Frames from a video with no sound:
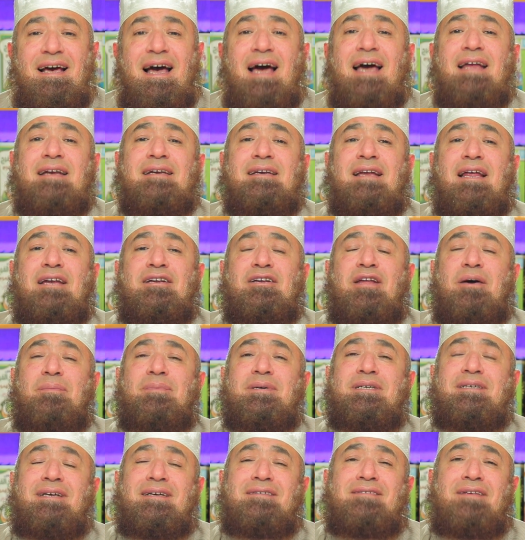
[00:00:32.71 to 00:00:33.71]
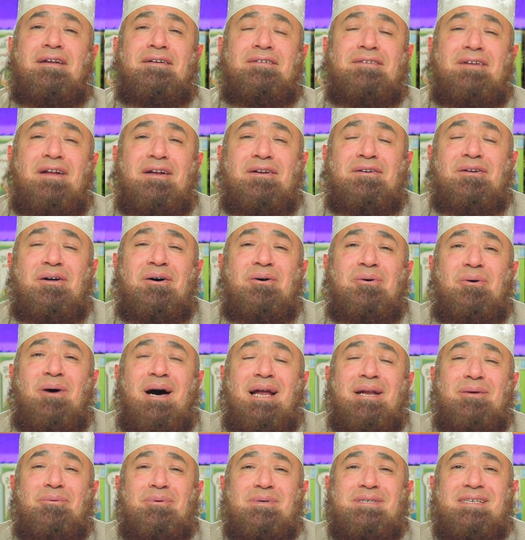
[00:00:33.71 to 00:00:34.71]
أن النبي صلى الله
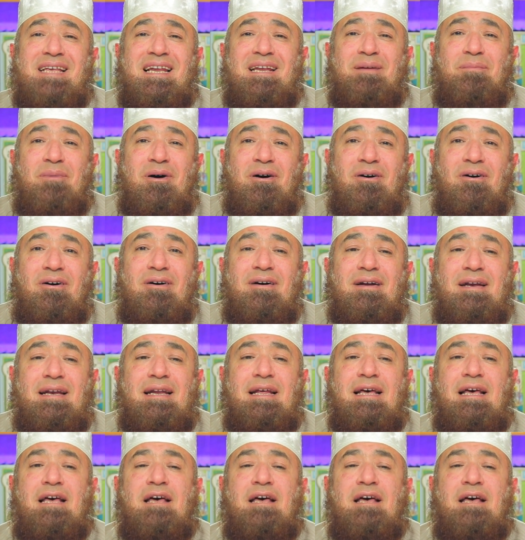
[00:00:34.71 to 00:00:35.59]
عليه وسلم قال